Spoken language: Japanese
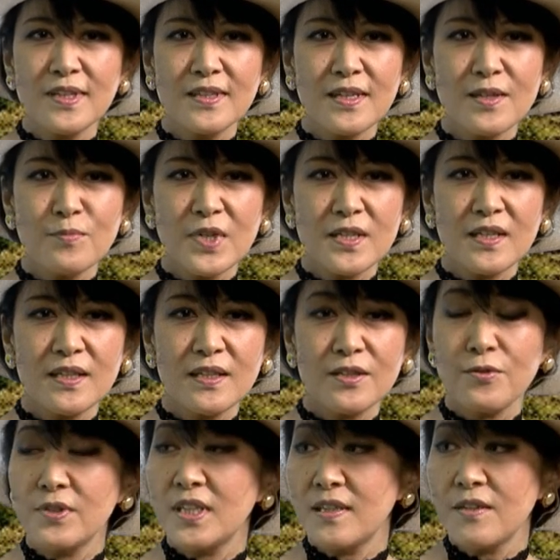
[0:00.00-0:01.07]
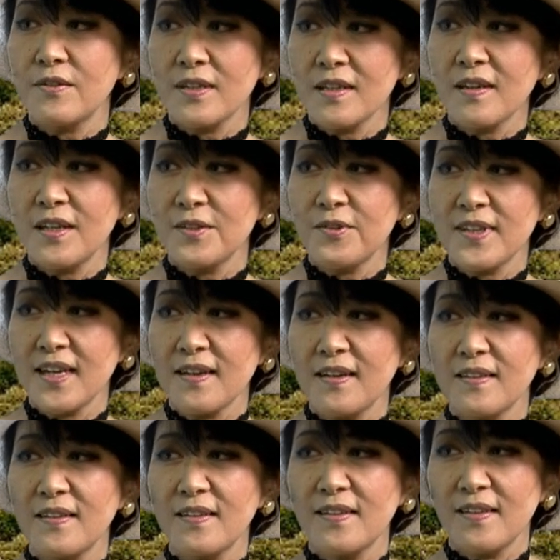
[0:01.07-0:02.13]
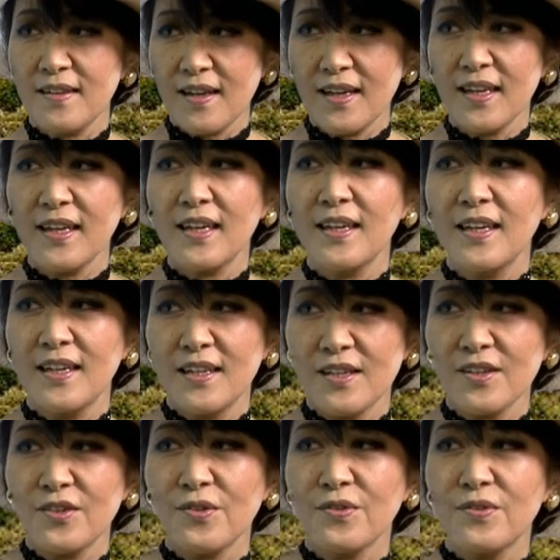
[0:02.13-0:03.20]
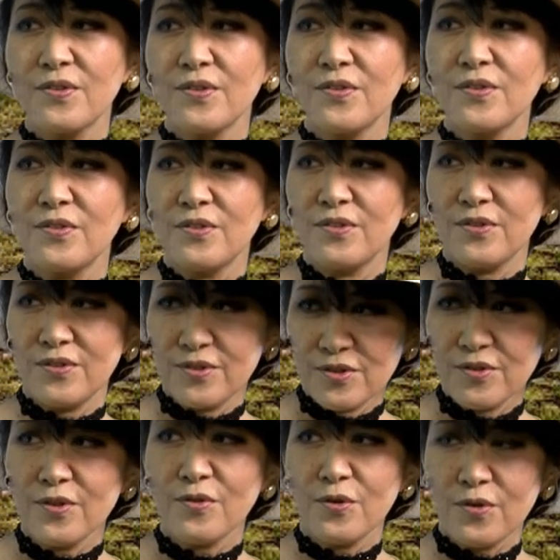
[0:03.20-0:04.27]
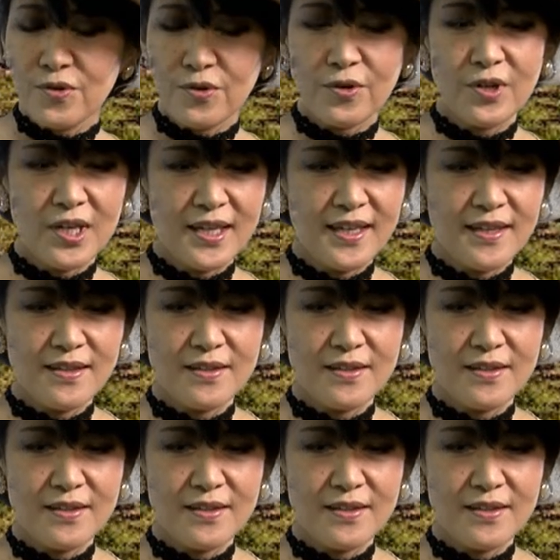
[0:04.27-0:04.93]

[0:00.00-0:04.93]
あまり世に出る機会のなかった曲を、うん、